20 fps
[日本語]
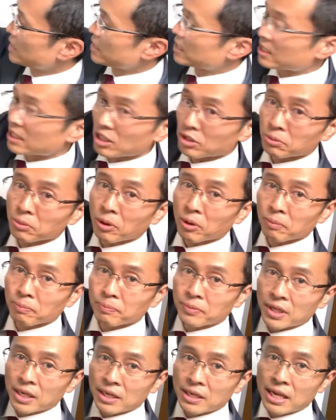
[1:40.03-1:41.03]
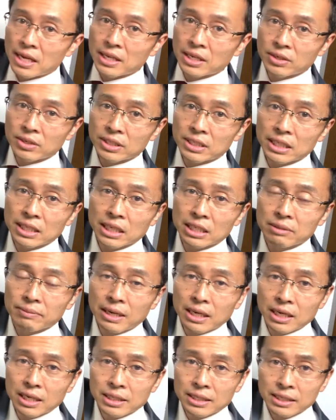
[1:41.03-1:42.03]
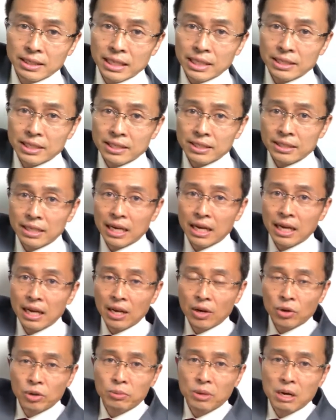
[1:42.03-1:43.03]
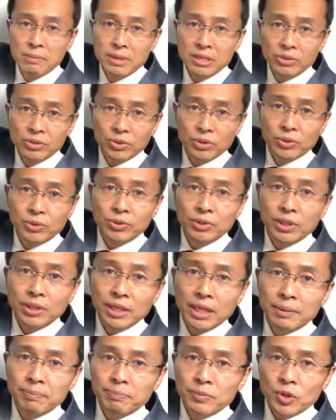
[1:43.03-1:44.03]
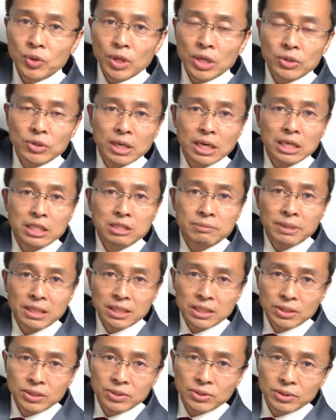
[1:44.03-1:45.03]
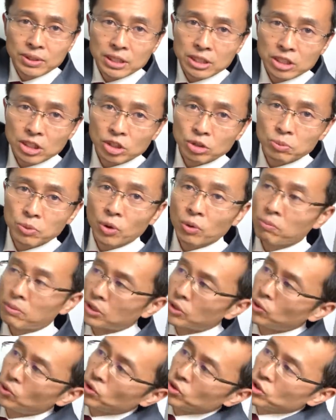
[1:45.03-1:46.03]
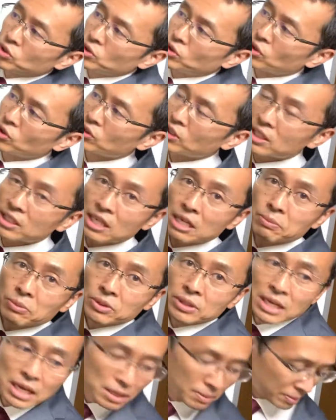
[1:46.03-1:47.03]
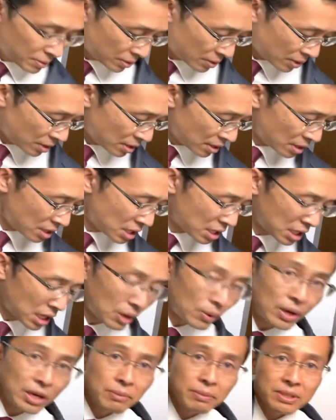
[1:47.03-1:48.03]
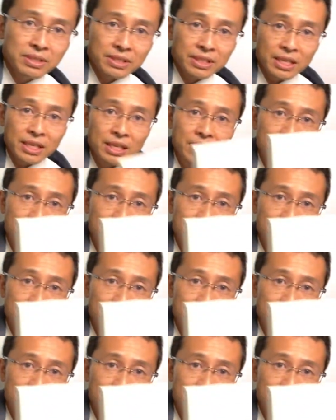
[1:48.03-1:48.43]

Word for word: いんですけども、え連絡いただいたばっかりなんですが、これも Amazon の方でね、予約が始まってるそうですけども、まあ、表紙のデザインもだいぶ変わりますね。